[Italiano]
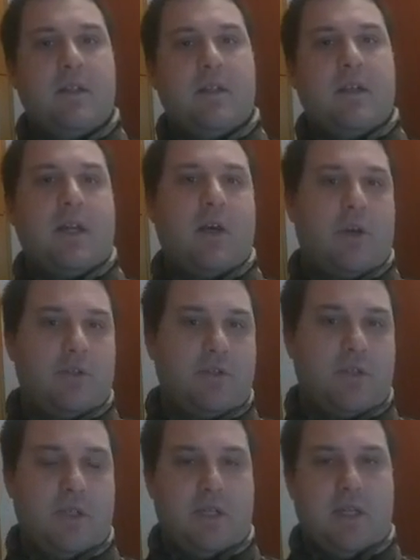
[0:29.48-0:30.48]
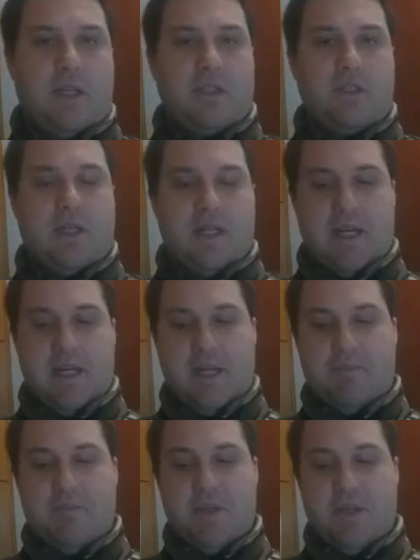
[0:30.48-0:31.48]
E oggi c'è
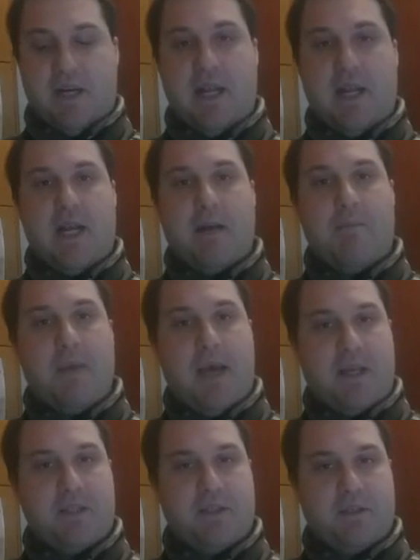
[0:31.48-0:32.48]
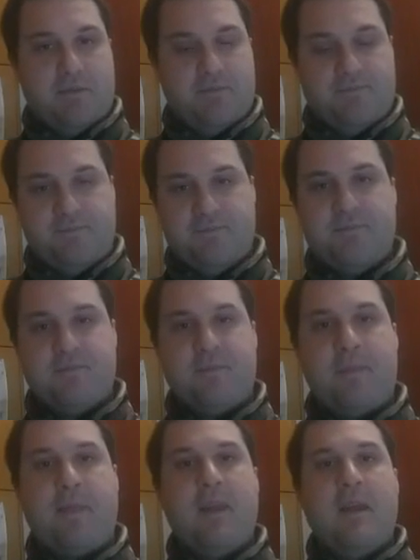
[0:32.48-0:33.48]
la birra Bex.
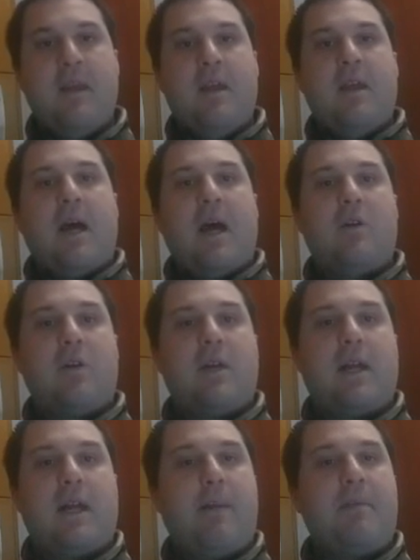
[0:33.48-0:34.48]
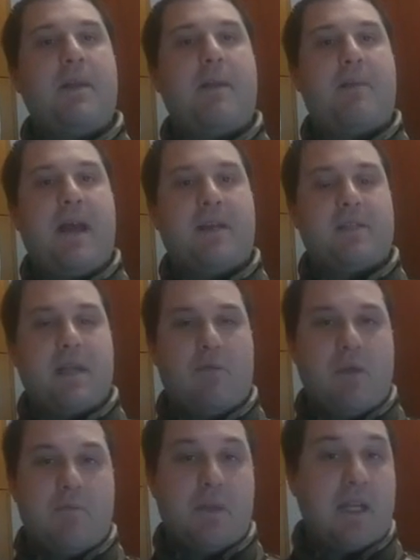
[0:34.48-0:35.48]
Allora, la birra Bex è
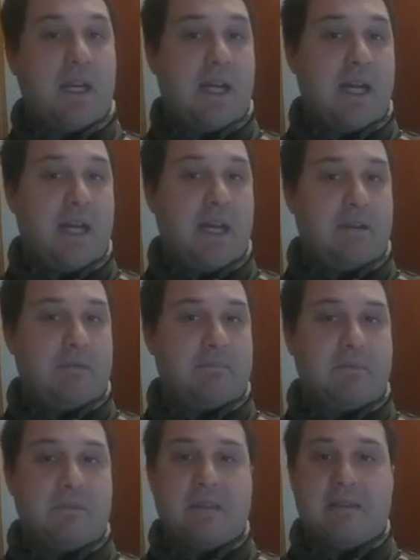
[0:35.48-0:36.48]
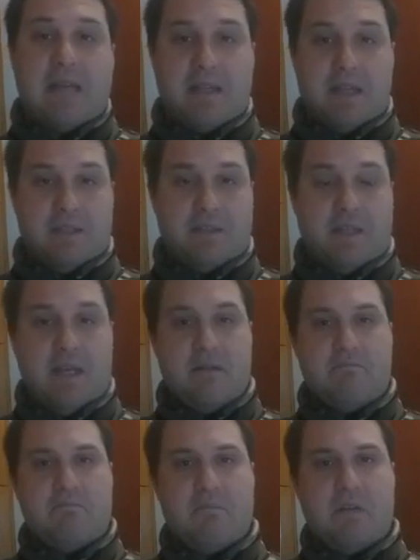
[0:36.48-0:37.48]
una birra
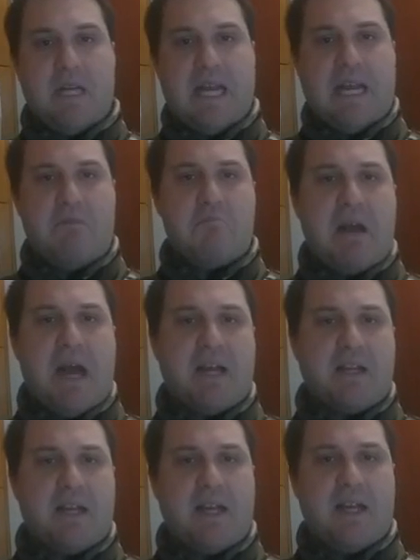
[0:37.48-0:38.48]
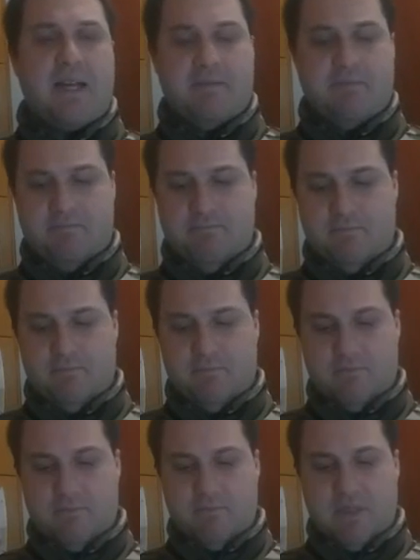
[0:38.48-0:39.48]
Tedesca, è un mar- è
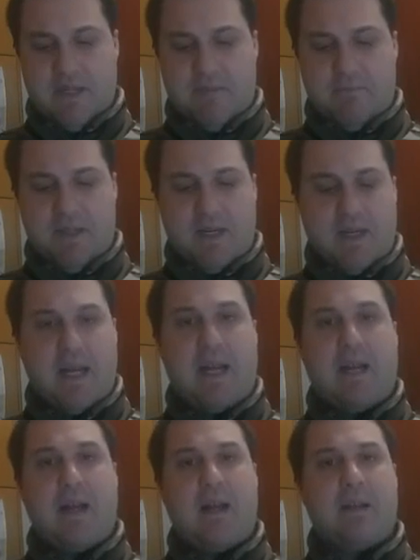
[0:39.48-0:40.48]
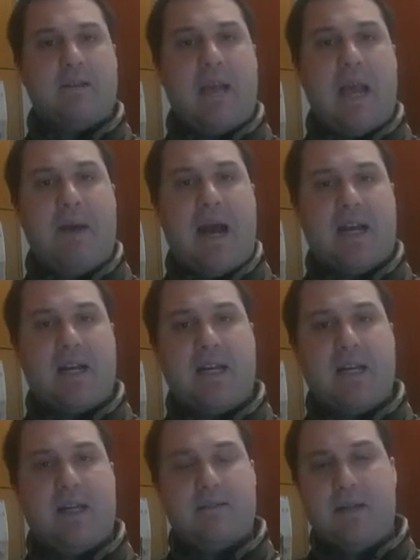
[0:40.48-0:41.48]
una birra di
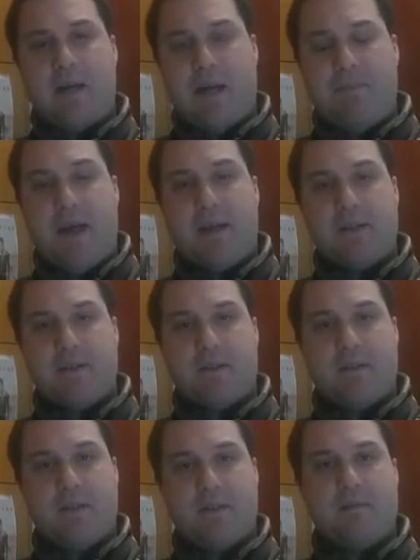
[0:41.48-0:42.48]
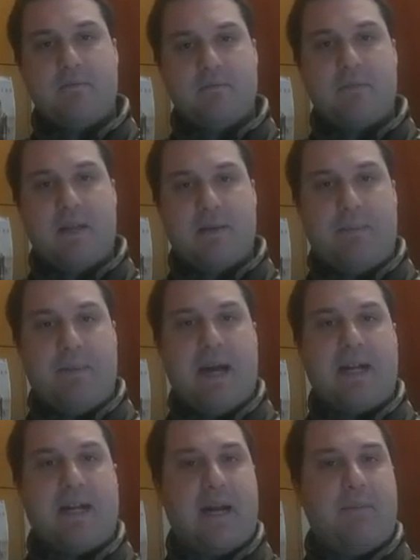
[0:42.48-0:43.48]
marca, Abex, eh, una, una
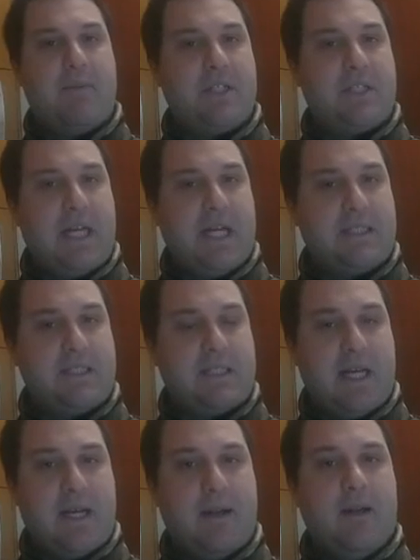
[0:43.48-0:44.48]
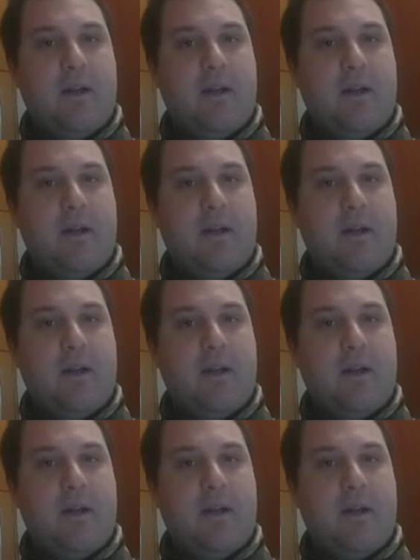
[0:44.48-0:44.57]
marca abbastanza